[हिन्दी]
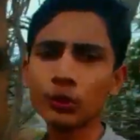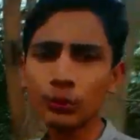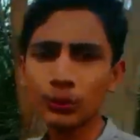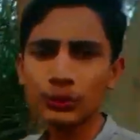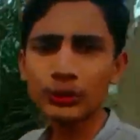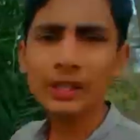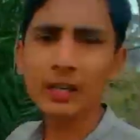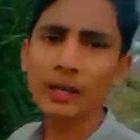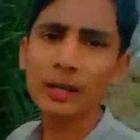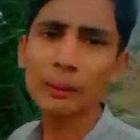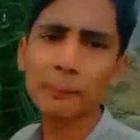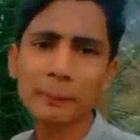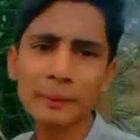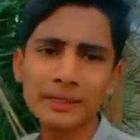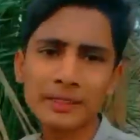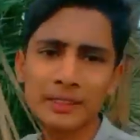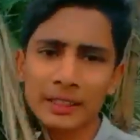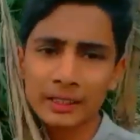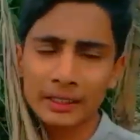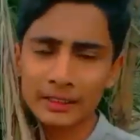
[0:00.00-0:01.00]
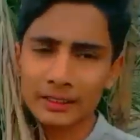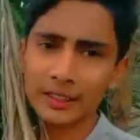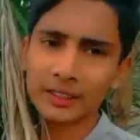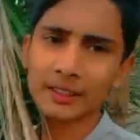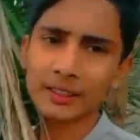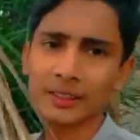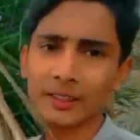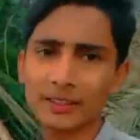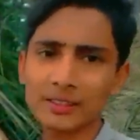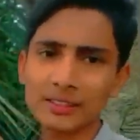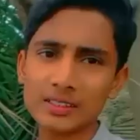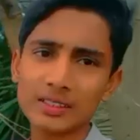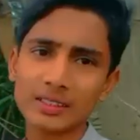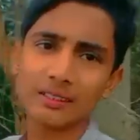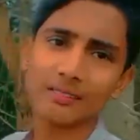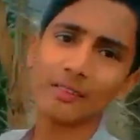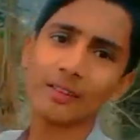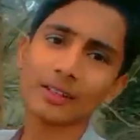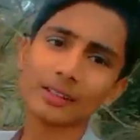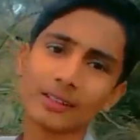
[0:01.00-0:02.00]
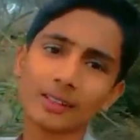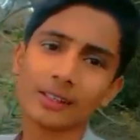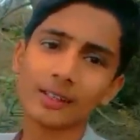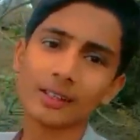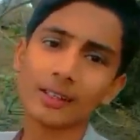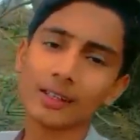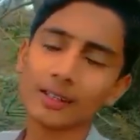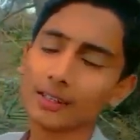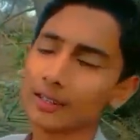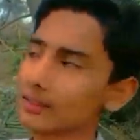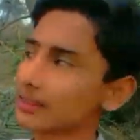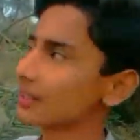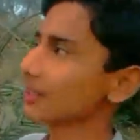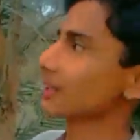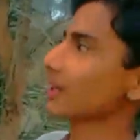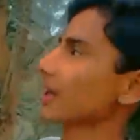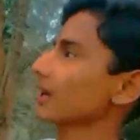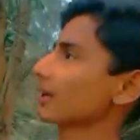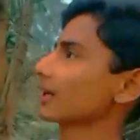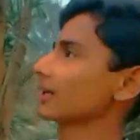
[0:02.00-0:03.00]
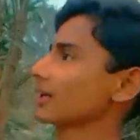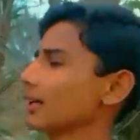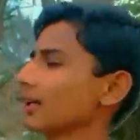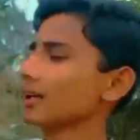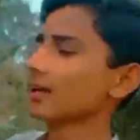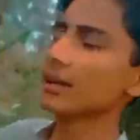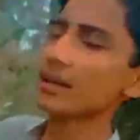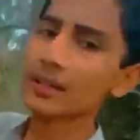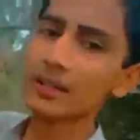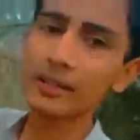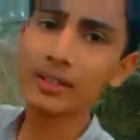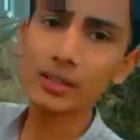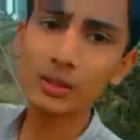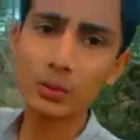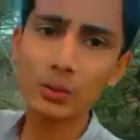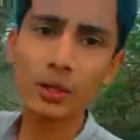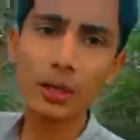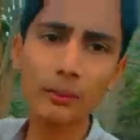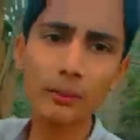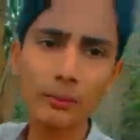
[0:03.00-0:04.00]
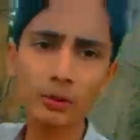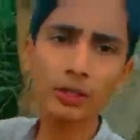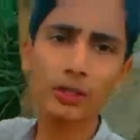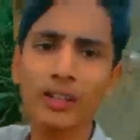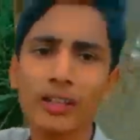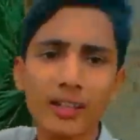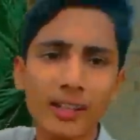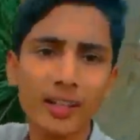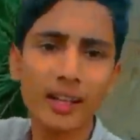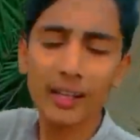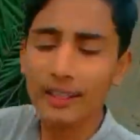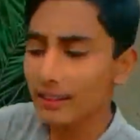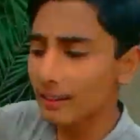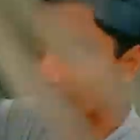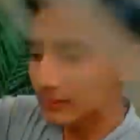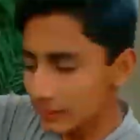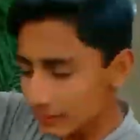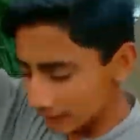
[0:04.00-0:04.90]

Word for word: होती थी ना हमने इसकी कटाई नहीं की जिसकी वजह से ये इतनी रह गई है ये सूखा मुझे लग रहा है